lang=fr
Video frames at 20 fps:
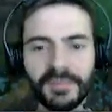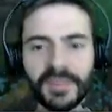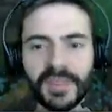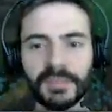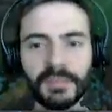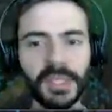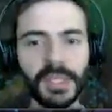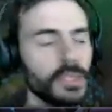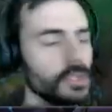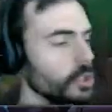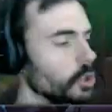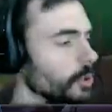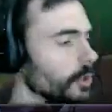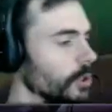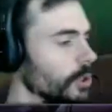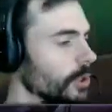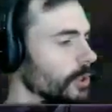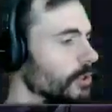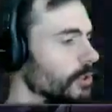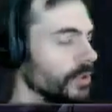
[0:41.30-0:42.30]
mais euh, je crois
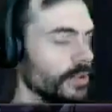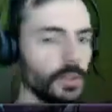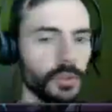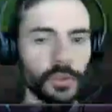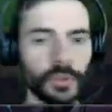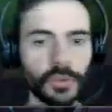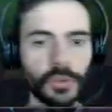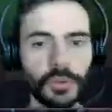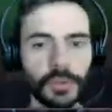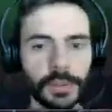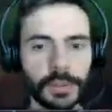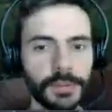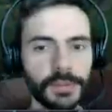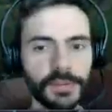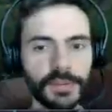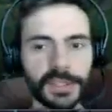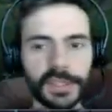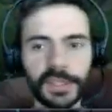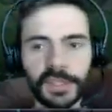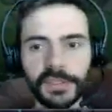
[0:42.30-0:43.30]
que je t'ai sauvé sur ce coup-là, hein,
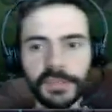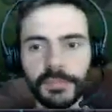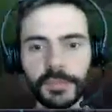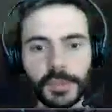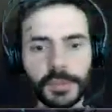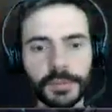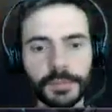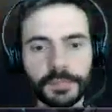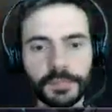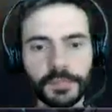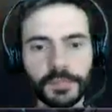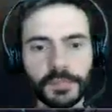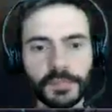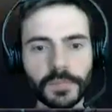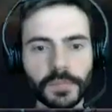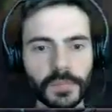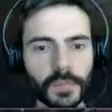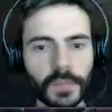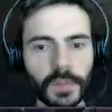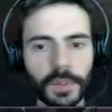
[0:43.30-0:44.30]
effectivement.
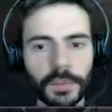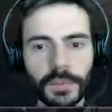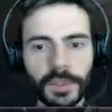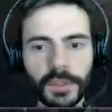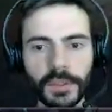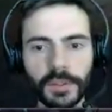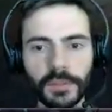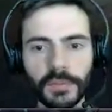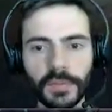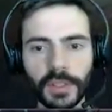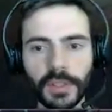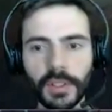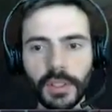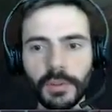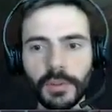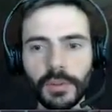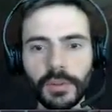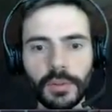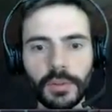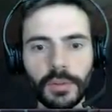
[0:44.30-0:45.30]
Enfin, t'as
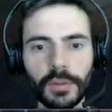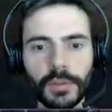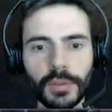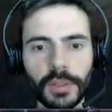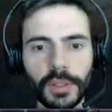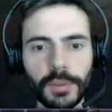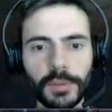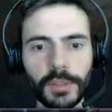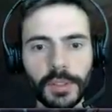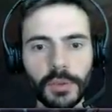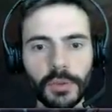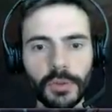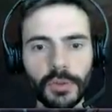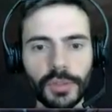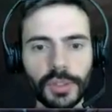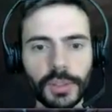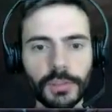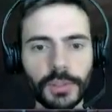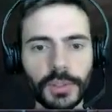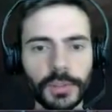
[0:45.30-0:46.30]
euh, peut-être le
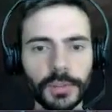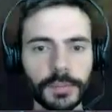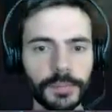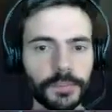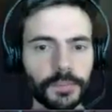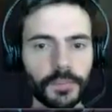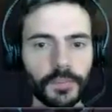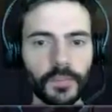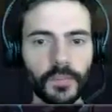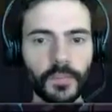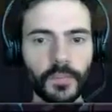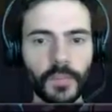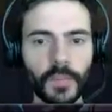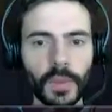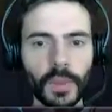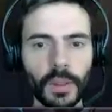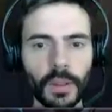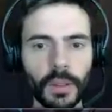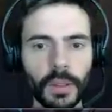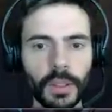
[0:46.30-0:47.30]
Zonia, mais euh,
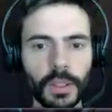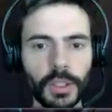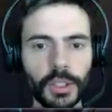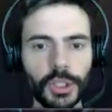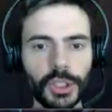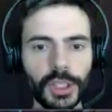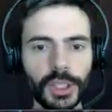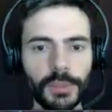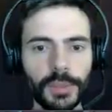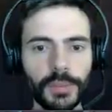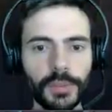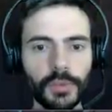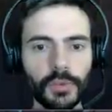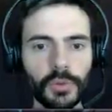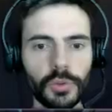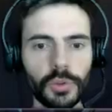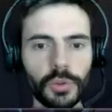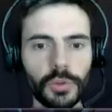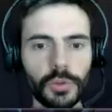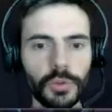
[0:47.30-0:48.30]
je j'étais pas bien
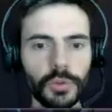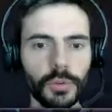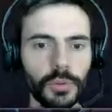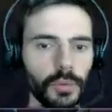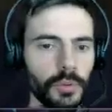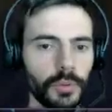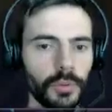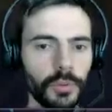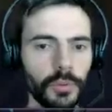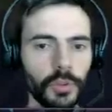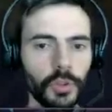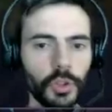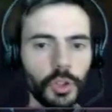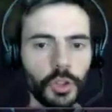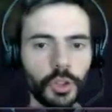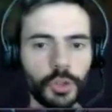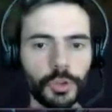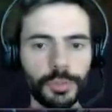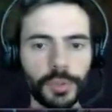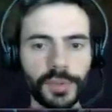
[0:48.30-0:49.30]
sûr
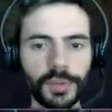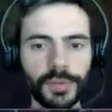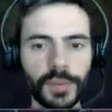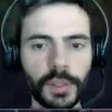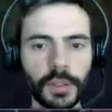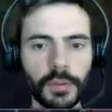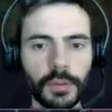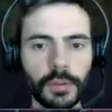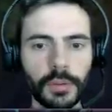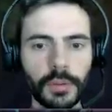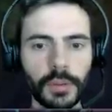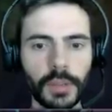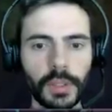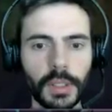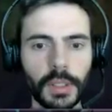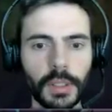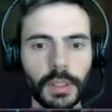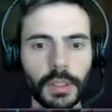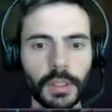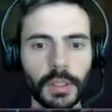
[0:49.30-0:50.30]
préfère
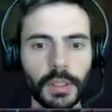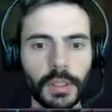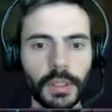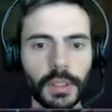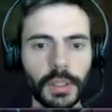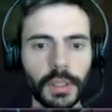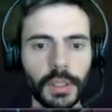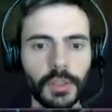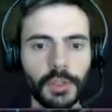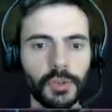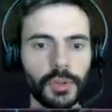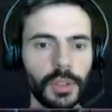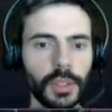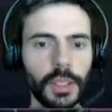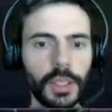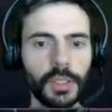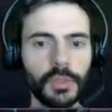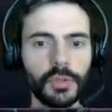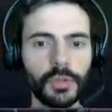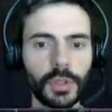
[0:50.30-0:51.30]

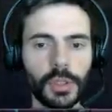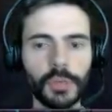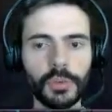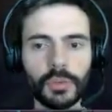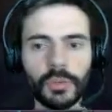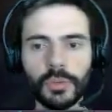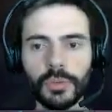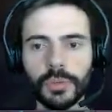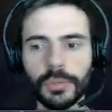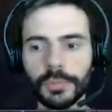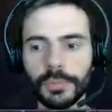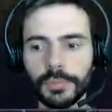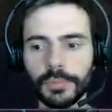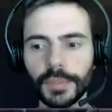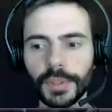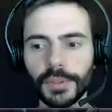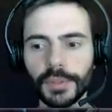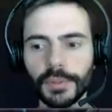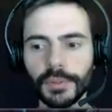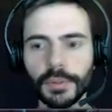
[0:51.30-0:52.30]
assurer le coup
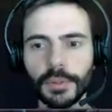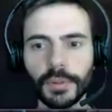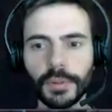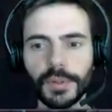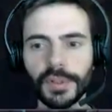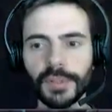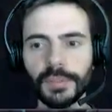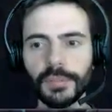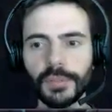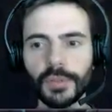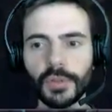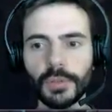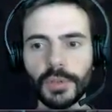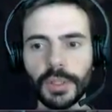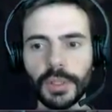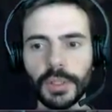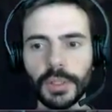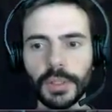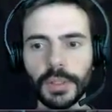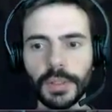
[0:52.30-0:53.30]
parce que euh, ça me
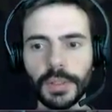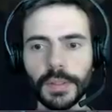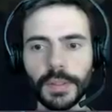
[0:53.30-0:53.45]
semblait. Hein.